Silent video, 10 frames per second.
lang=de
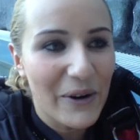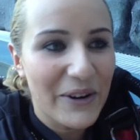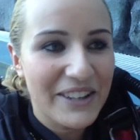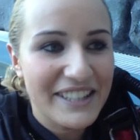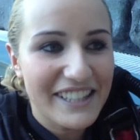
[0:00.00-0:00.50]

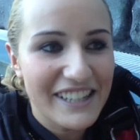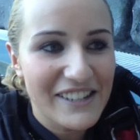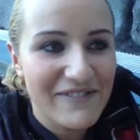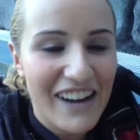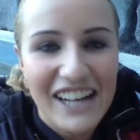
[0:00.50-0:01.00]
Und
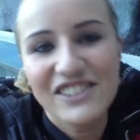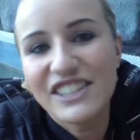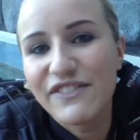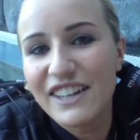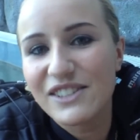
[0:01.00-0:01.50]
ähm, also
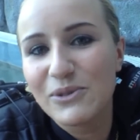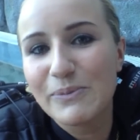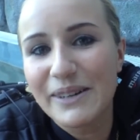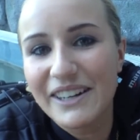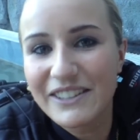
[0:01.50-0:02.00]
ich fand's super.